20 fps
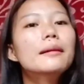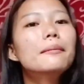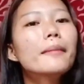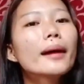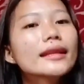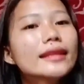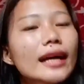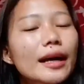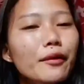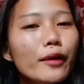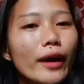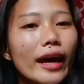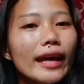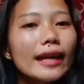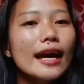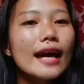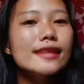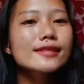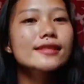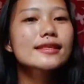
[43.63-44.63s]
By the way
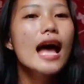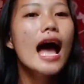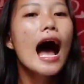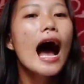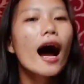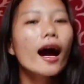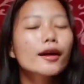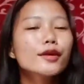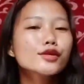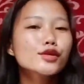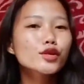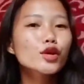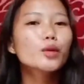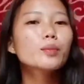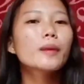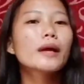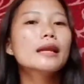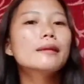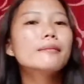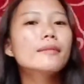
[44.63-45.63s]
guys,
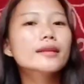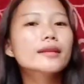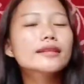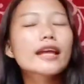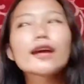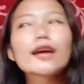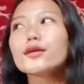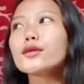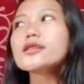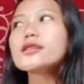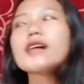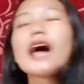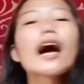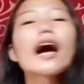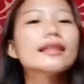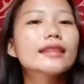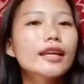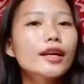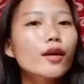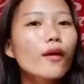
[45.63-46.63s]
gusto ko pala mag-thank you
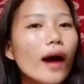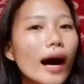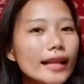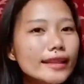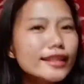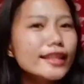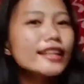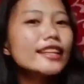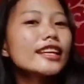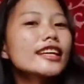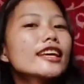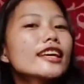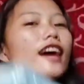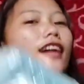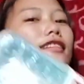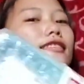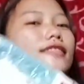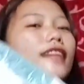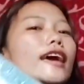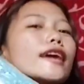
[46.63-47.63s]
sa ate ko. Ate
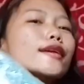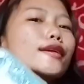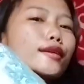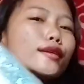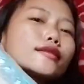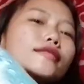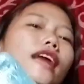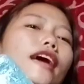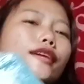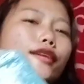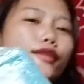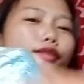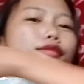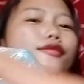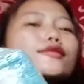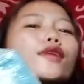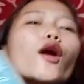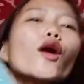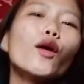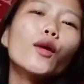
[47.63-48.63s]
Lian, thank you, thank
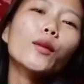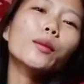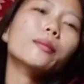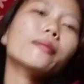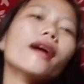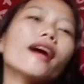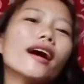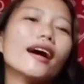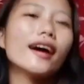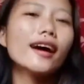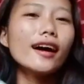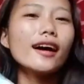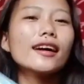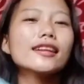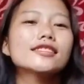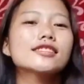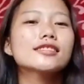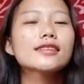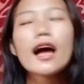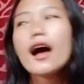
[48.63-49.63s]
you so
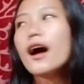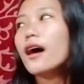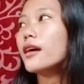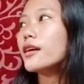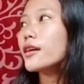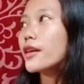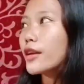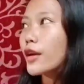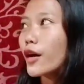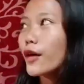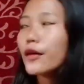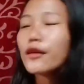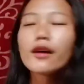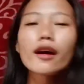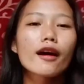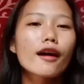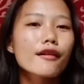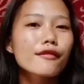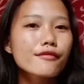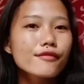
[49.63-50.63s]
much! You know,
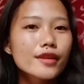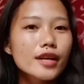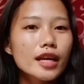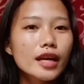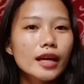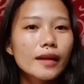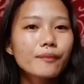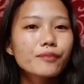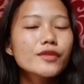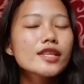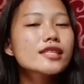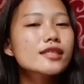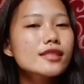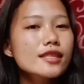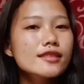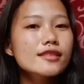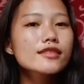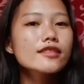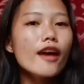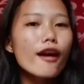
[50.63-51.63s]
every, this
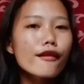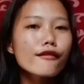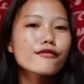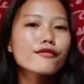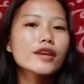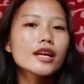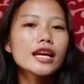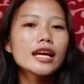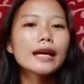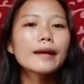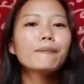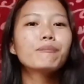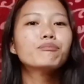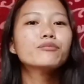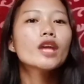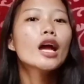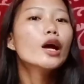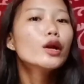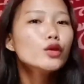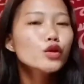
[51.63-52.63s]
is every
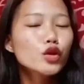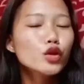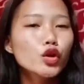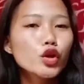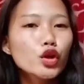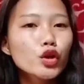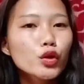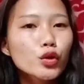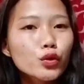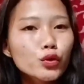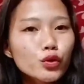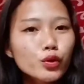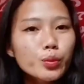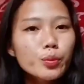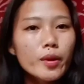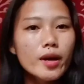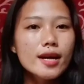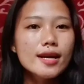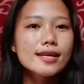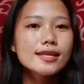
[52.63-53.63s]
new
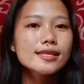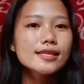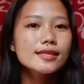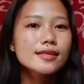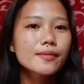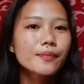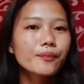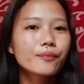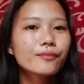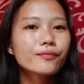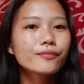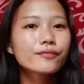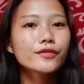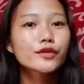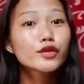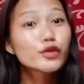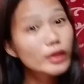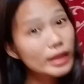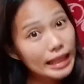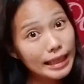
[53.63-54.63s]
YouTuber's
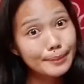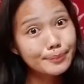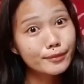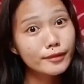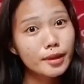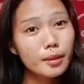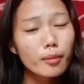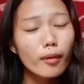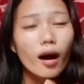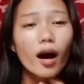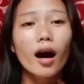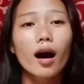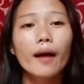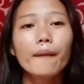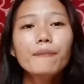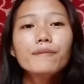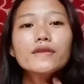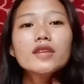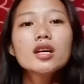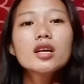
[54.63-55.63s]
dream, di
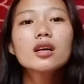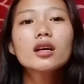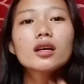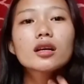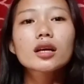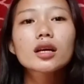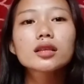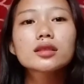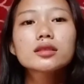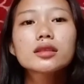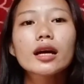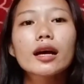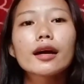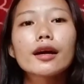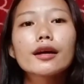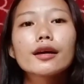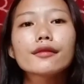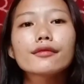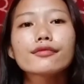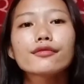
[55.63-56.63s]
ba? Kasi
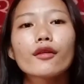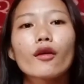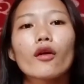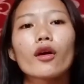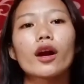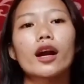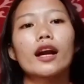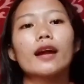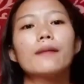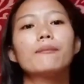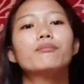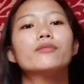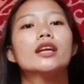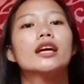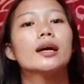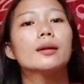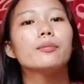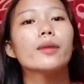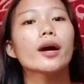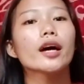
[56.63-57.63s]
for
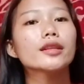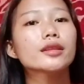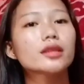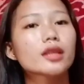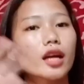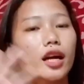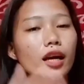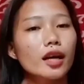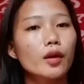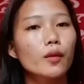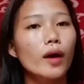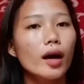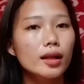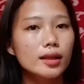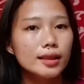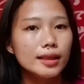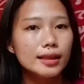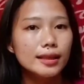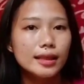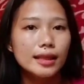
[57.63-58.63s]
a better
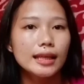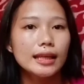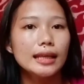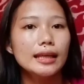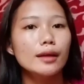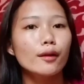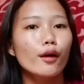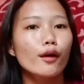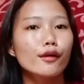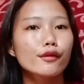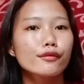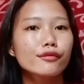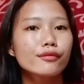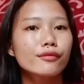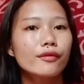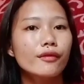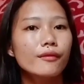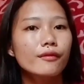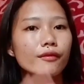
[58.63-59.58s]
quality of